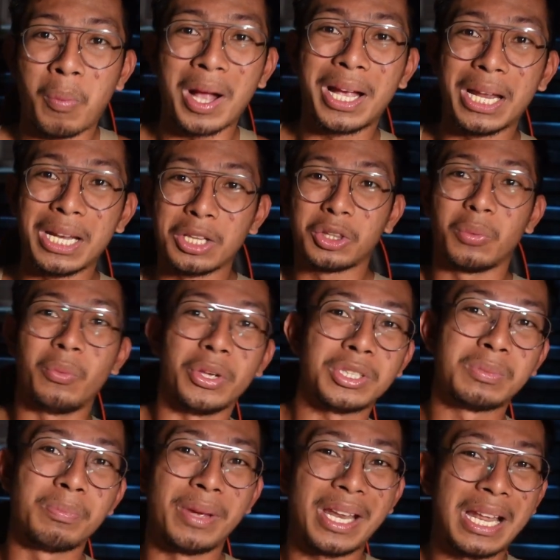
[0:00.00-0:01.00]
pag ganito mo
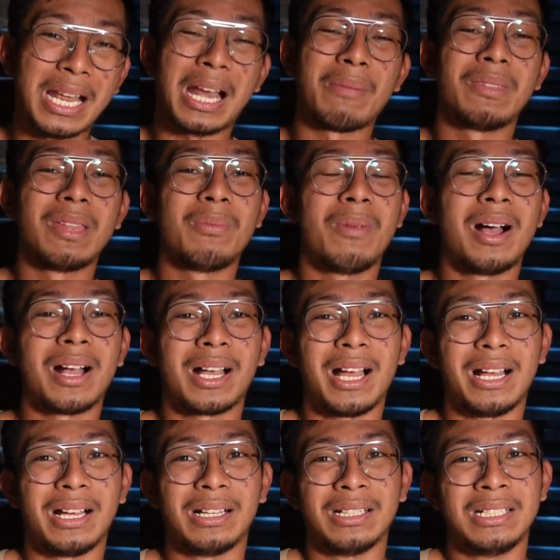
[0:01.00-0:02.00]
is may nararamdaman
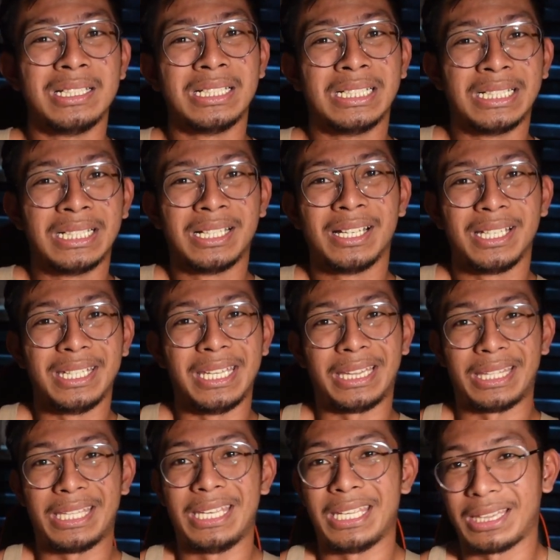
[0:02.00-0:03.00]
kang
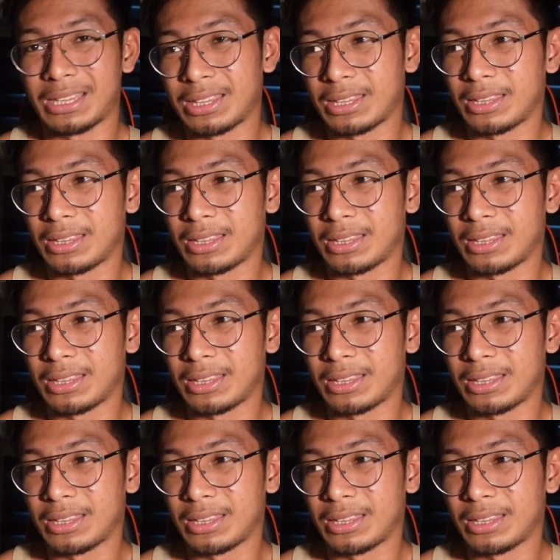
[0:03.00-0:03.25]
ngit-ngit